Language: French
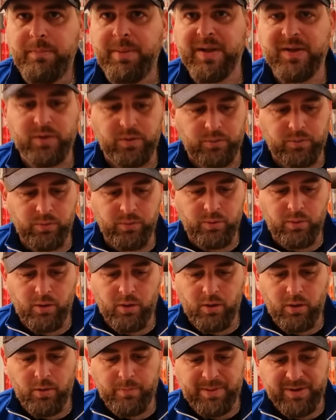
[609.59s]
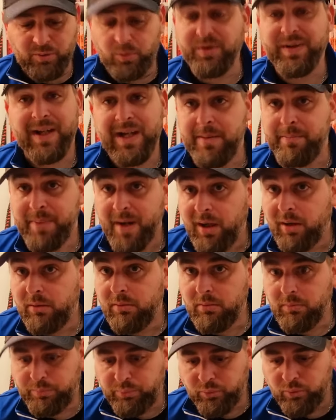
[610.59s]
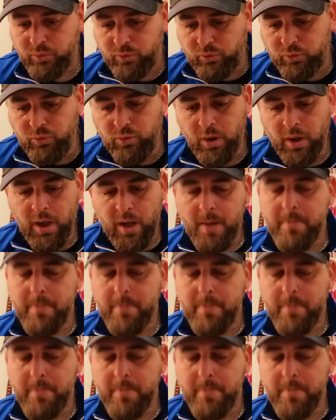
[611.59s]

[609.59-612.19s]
parce que euh, parce que ça l'est pas pour le coup,